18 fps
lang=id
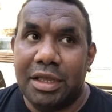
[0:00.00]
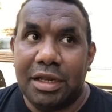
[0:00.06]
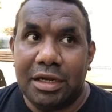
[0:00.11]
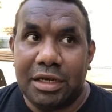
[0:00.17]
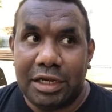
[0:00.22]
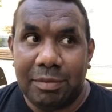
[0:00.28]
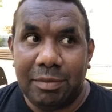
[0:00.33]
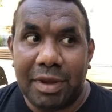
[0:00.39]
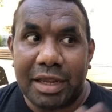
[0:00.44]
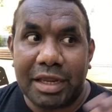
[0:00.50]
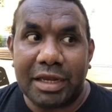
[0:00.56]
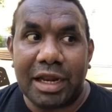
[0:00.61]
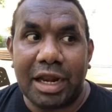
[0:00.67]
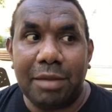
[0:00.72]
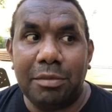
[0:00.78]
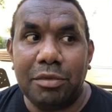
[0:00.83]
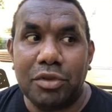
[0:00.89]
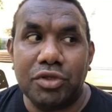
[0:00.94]
di bagian
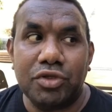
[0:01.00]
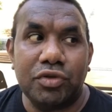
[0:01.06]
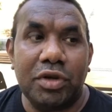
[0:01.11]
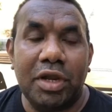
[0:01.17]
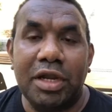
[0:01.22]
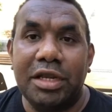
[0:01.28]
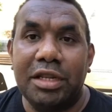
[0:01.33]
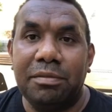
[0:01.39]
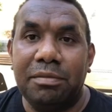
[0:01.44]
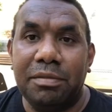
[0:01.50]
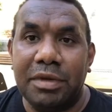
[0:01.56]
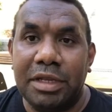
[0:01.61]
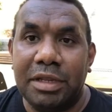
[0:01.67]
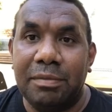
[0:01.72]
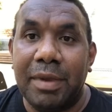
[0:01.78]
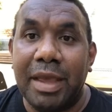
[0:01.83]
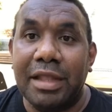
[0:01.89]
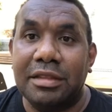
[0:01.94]
dalam itu sudah di,
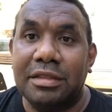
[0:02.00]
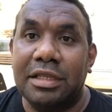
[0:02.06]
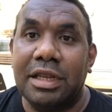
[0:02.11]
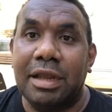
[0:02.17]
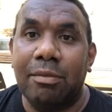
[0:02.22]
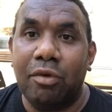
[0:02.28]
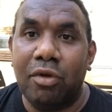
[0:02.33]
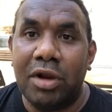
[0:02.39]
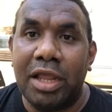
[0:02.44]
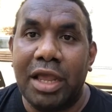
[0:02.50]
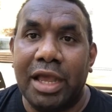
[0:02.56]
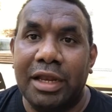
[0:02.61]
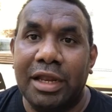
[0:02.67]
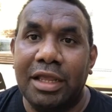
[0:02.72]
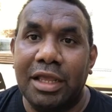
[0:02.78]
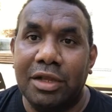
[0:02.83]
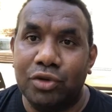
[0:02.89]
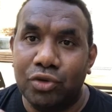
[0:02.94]
di band tidak boleh ada
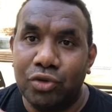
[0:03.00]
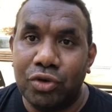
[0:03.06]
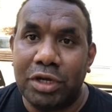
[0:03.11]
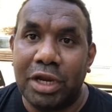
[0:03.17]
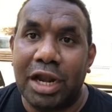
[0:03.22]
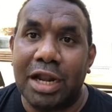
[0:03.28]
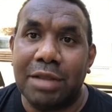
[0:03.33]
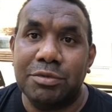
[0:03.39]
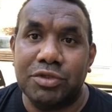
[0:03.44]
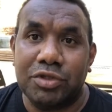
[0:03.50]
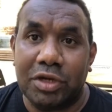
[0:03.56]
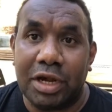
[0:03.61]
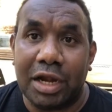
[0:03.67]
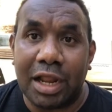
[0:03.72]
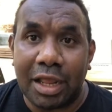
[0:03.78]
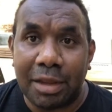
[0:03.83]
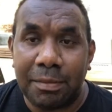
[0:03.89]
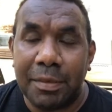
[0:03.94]
yang duduk di dalam
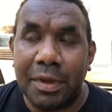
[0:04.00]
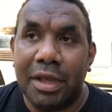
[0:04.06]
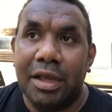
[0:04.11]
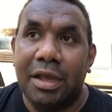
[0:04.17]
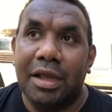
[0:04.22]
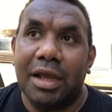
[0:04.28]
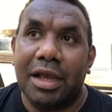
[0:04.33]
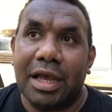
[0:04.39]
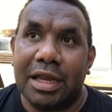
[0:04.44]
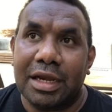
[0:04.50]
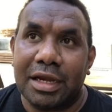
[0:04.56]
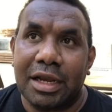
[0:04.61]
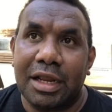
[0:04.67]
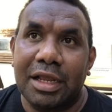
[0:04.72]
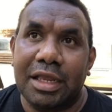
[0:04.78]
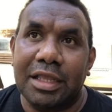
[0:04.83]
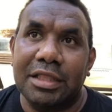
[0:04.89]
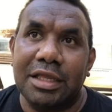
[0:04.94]
student hub
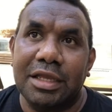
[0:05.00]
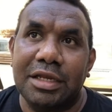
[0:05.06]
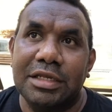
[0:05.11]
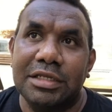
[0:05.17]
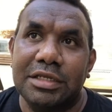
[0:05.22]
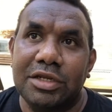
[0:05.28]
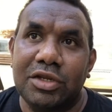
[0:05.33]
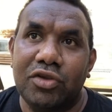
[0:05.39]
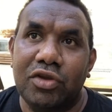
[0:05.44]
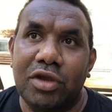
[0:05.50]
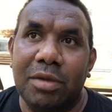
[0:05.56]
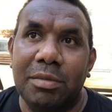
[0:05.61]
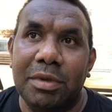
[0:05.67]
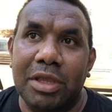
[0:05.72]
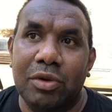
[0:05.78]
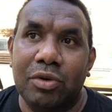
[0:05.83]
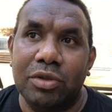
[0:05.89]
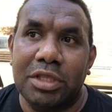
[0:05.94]
karena kita di sini juga
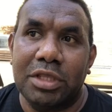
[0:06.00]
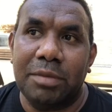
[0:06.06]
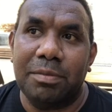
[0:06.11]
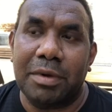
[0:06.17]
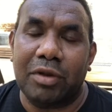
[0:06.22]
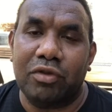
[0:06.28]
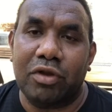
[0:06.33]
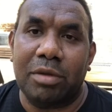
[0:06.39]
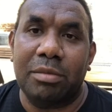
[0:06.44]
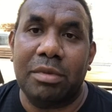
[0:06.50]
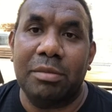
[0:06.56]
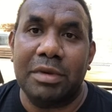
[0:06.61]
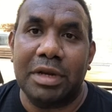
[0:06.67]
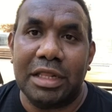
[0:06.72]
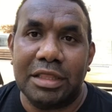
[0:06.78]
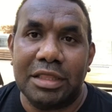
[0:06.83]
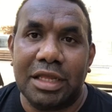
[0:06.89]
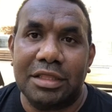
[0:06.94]
mengikuti peraturan
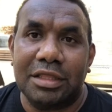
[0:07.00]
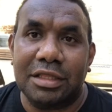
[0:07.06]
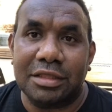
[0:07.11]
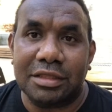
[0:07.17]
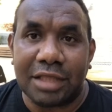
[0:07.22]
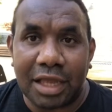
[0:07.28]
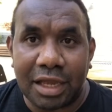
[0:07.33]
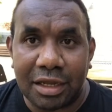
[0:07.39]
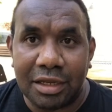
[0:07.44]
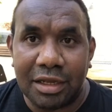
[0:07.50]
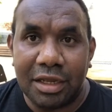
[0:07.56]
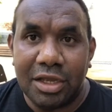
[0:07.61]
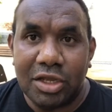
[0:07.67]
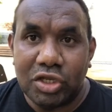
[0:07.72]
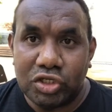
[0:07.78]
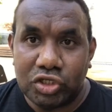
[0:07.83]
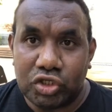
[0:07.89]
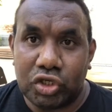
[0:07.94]
pemerintah tentang
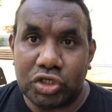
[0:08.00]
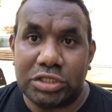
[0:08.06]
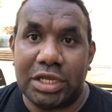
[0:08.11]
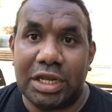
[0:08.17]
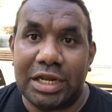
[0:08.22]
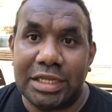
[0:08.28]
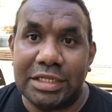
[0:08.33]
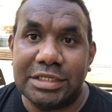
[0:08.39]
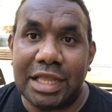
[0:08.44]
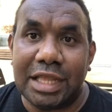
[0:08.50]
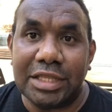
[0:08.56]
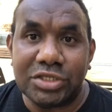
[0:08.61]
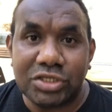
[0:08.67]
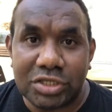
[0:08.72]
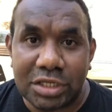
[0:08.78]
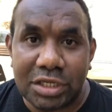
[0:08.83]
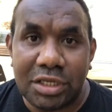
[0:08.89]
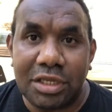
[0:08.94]
social
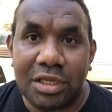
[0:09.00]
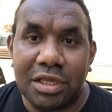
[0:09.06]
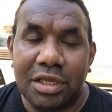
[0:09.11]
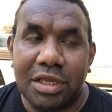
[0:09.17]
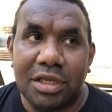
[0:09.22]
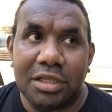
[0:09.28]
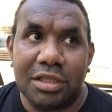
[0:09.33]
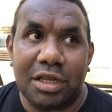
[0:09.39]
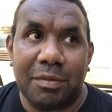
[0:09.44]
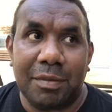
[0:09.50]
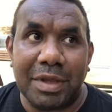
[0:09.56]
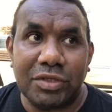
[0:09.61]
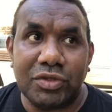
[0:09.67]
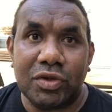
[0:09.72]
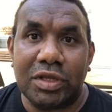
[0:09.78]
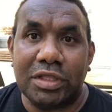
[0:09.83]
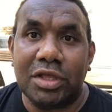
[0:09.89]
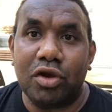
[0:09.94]
distancing
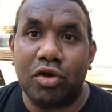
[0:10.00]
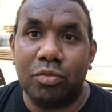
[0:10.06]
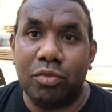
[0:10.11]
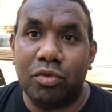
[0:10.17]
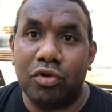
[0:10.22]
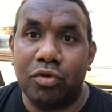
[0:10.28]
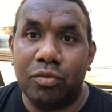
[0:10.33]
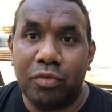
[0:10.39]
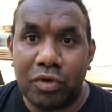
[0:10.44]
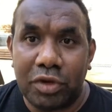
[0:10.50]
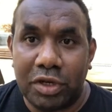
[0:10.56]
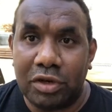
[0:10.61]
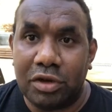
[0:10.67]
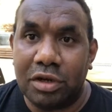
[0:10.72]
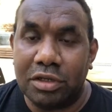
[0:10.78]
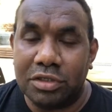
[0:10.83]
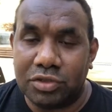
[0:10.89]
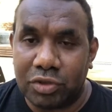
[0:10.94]
termasuk kita kumpul-kumpul di
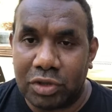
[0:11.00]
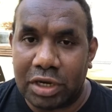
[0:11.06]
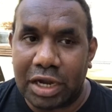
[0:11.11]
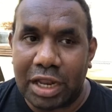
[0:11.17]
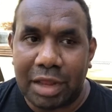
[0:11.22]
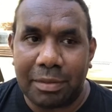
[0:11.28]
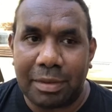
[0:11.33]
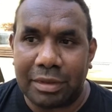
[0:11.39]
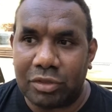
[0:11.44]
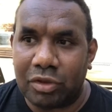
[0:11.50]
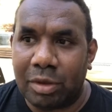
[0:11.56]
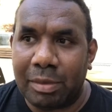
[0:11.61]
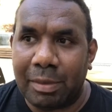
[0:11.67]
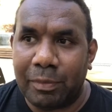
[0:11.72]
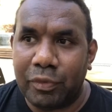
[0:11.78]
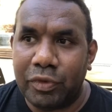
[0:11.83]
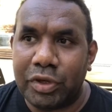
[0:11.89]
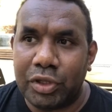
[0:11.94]
student hub atau
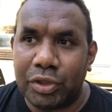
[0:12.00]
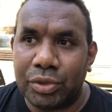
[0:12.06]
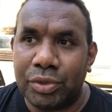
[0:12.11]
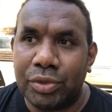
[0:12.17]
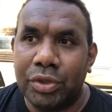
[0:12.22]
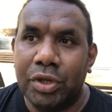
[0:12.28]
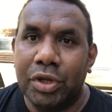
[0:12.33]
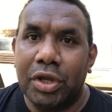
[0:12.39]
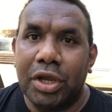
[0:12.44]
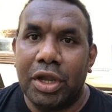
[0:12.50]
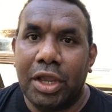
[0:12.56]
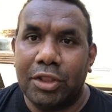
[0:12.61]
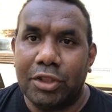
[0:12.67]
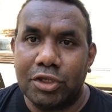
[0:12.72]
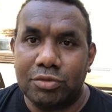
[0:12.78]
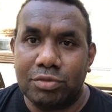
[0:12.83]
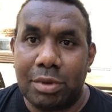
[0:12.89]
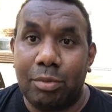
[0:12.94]
apapun itu itu
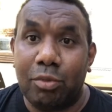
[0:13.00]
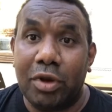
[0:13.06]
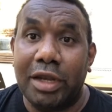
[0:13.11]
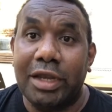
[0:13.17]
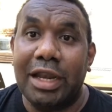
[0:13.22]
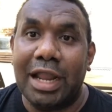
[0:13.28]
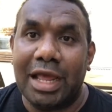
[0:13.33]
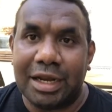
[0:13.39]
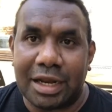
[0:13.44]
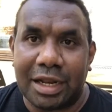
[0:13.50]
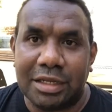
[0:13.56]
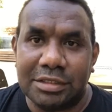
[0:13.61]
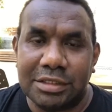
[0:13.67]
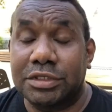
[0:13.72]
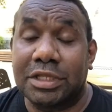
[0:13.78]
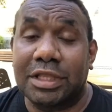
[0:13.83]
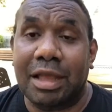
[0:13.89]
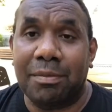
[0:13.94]
semua mulai dilarang
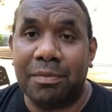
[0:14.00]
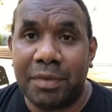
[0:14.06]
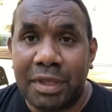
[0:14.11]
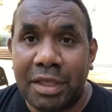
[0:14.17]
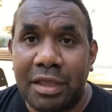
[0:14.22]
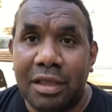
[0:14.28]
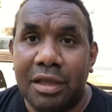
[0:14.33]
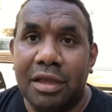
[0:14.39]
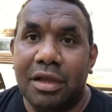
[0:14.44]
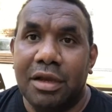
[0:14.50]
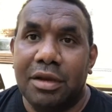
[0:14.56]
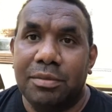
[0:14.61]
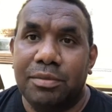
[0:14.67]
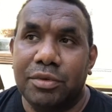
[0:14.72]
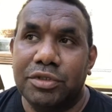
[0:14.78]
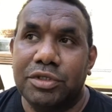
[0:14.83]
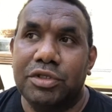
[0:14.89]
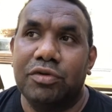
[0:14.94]
tetapi
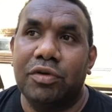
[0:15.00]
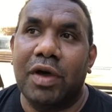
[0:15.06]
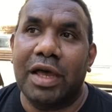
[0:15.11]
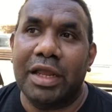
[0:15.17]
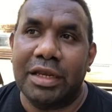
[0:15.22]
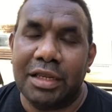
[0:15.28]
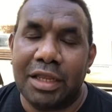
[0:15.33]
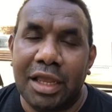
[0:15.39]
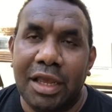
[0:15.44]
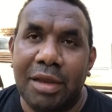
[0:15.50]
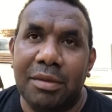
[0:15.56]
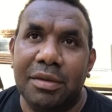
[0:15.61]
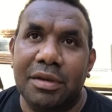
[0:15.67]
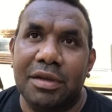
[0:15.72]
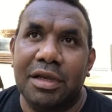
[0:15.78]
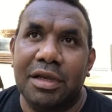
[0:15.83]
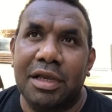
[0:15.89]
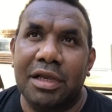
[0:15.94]
puji Tuhannya
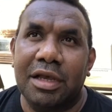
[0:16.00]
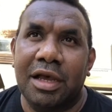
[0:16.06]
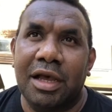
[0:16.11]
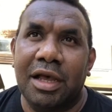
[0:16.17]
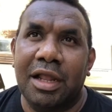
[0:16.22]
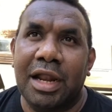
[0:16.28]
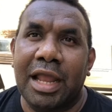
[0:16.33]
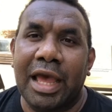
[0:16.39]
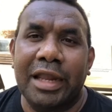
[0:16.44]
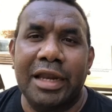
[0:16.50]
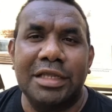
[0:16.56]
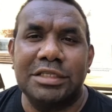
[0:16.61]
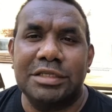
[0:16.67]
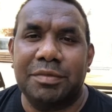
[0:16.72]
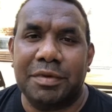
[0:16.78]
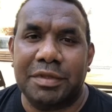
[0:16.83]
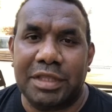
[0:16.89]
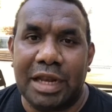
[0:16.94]
eh, layanan
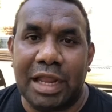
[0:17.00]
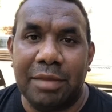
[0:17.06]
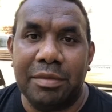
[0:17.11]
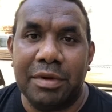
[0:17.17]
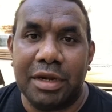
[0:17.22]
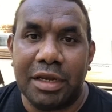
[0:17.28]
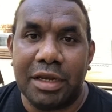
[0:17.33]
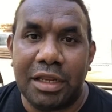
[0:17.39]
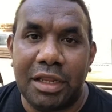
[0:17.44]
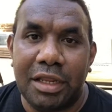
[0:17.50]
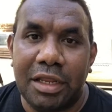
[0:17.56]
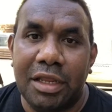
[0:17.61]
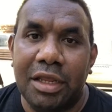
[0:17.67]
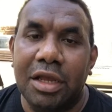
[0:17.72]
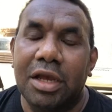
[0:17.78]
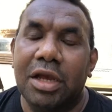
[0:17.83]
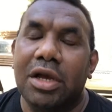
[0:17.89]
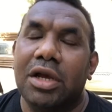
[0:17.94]
seperti library
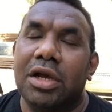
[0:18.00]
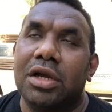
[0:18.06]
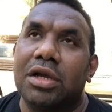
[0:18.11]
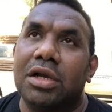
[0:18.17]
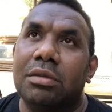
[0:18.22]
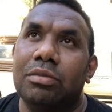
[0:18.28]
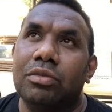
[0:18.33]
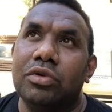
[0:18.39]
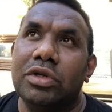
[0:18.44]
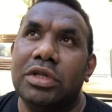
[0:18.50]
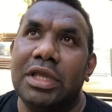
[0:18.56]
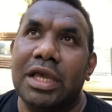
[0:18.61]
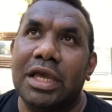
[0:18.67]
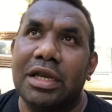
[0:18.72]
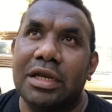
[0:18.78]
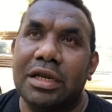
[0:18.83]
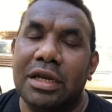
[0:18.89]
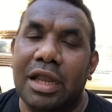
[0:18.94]

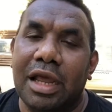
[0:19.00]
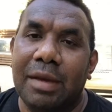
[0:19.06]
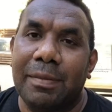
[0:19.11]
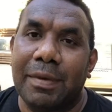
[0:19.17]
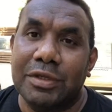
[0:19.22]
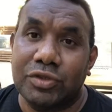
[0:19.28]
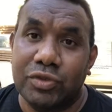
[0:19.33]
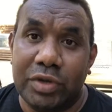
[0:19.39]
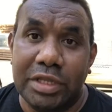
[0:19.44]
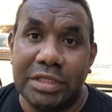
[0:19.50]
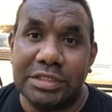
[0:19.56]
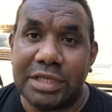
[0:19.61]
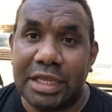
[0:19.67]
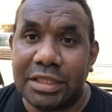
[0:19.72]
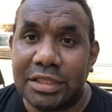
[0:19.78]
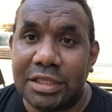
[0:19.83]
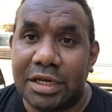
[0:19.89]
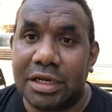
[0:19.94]
kemudian apa student
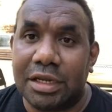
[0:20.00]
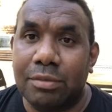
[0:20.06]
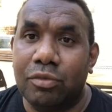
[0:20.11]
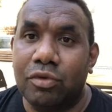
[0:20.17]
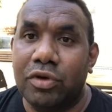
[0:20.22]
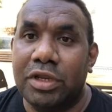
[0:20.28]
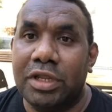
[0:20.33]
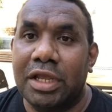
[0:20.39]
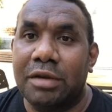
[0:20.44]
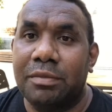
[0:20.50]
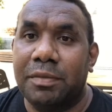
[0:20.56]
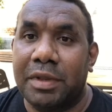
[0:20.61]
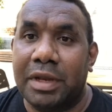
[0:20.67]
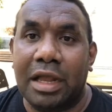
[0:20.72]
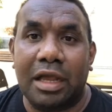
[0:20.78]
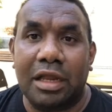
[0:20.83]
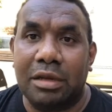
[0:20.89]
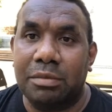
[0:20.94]
center, kemudian
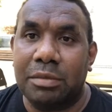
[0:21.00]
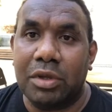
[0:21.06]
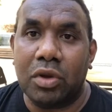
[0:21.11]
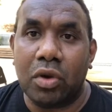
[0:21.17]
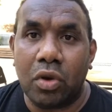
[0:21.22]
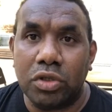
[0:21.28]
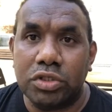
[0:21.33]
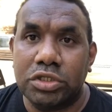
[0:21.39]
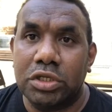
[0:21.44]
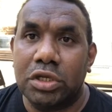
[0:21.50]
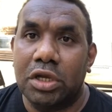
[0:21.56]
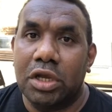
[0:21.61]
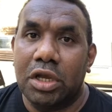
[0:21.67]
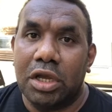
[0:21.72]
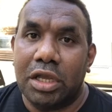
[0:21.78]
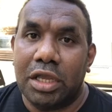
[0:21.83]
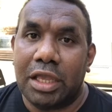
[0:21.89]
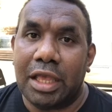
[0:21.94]
peer academy coach,
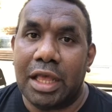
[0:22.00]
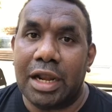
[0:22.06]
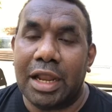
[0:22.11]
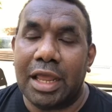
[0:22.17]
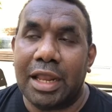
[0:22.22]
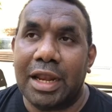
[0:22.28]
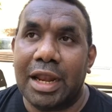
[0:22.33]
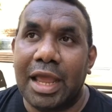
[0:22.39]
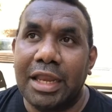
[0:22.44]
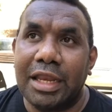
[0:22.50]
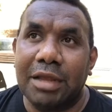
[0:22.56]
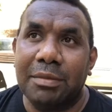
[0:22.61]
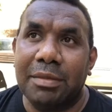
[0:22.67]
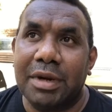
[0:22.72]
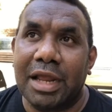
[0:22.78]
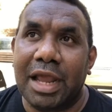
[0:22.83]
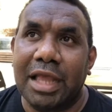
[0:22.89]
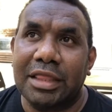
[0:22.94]
yang lain-lain yang
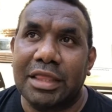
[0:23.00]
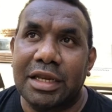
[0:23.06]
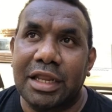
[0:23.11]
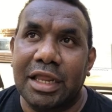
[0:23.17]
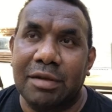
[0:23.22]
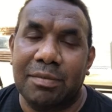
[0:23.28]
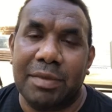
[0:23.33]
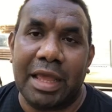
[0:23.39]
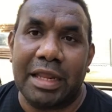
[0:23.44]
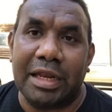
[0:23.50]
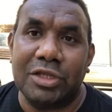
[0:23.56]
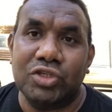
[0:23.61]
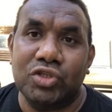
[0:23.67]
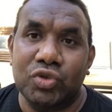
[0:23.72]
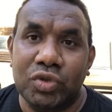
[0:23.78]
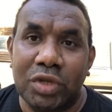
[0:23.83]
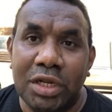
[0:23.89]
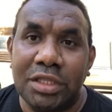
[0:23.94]
berkaitan dengan pelayanan
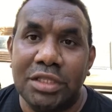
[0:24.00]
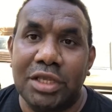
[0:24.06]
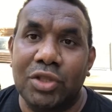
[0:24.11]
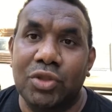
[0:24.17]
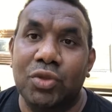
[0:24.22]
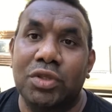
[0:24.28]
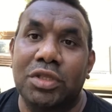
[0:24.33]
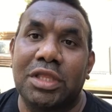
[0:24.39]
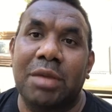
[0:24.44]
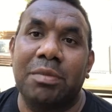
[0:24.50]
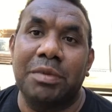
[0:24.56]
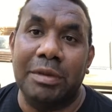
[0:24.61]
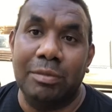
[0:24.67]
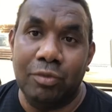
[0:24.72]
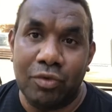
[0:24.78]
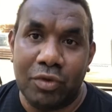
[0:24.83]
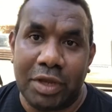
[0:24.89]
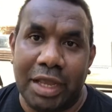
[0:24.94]
student itu tetap
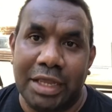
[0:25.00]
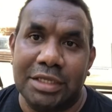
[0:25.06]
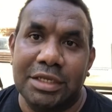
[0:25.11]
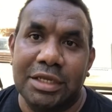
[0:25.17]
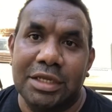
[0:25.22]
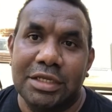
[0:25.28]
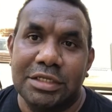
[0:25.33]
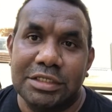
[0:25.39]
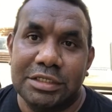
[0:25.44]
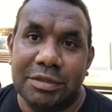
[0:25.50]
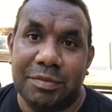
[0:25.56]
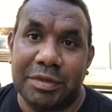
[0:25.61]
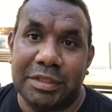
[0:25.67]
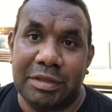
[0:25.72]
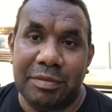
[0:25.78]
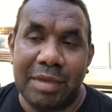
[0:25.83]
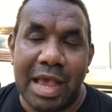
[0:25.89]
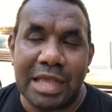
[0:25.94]
dibuka
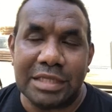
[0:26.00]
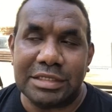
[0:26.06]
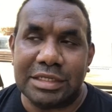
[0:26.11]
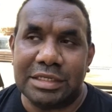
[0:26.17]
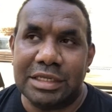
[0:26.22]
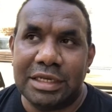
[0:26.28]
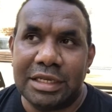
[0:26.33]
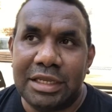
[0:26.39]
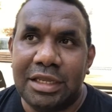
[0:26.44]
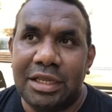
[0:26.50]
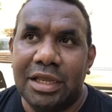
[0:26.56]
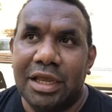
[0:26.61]
seperti biasa. Jadi